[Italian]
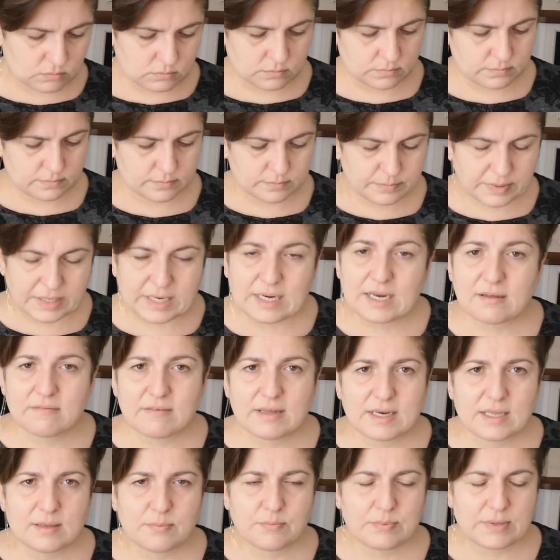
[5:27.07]
mh, mm, per
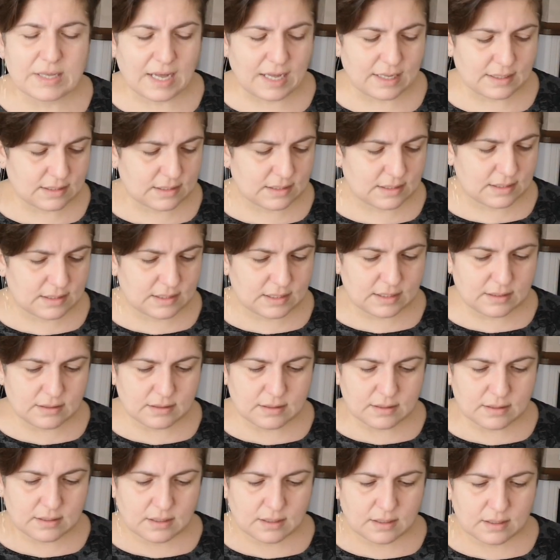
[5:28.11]
lavare i
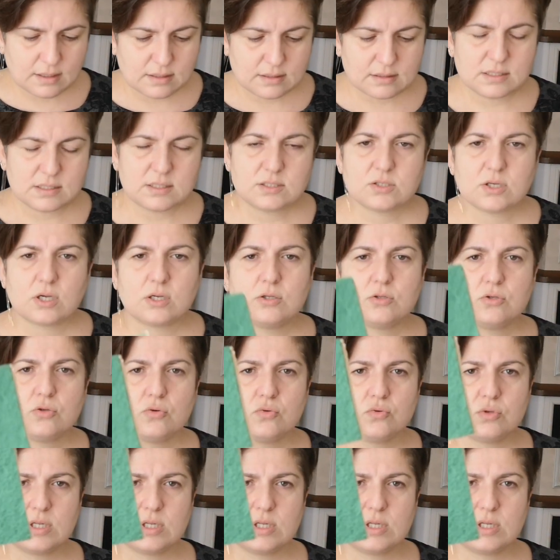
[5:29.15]
piatti di solito